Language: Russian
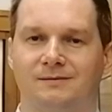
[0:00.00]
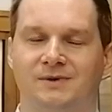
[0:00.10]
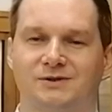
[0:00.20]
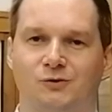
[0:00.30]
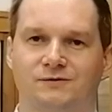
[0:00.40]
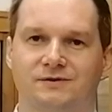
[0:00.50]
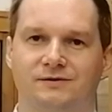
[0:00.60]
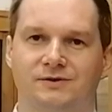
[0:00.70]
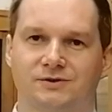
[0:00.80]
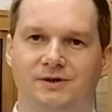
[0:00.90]

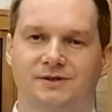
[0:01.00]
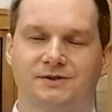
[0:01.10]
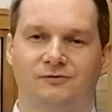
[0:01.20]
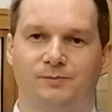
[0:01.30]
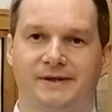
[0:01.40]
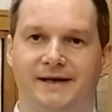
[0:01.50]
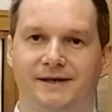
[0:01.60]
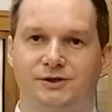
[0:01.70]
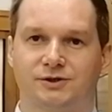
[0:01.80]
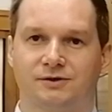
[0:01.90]
Московского государственного
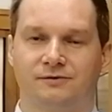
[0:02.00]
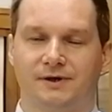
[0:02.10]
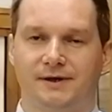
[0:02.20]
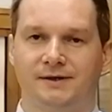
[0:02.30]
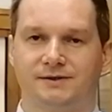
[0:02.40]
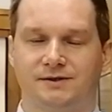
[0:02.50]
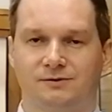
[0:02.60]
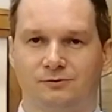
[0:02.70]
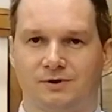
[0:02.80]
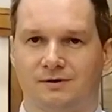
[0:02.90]
педагогического
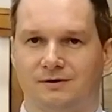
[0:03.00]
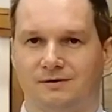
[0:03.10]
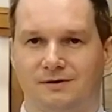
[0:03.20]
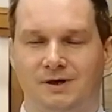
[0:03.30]
института